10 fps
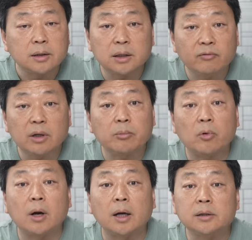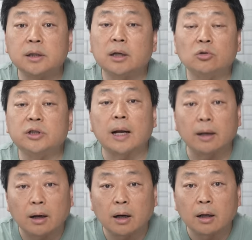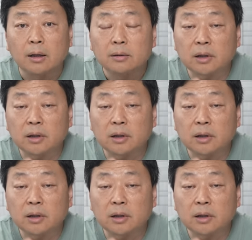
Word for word: 这个微博啊现在都删了啊，